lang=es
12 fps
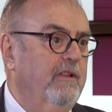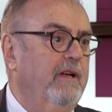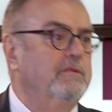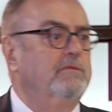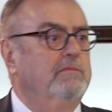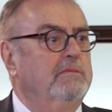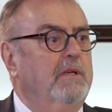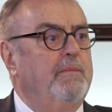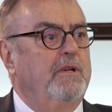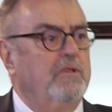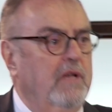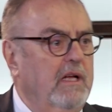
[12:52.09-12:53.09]
digamos, una
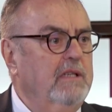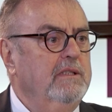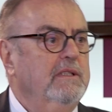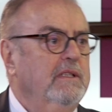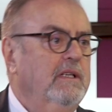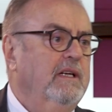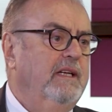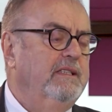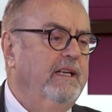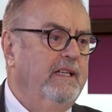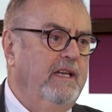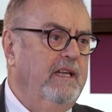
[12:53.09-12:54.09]
persona que
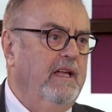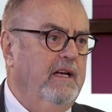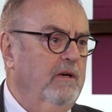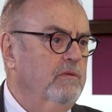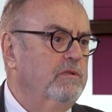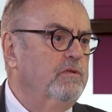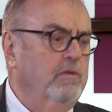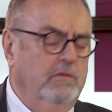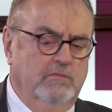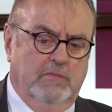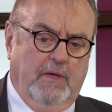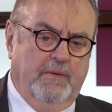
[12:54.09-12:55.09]
sí que tenía
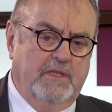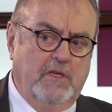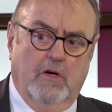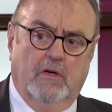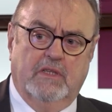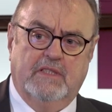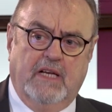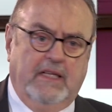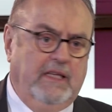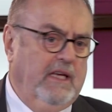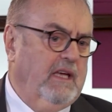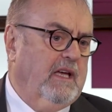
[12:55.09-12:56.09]
una visión
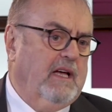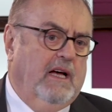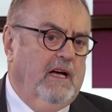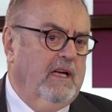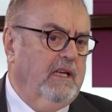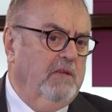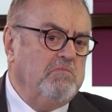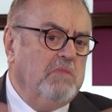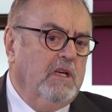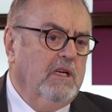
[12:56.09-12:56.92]
estratégica y,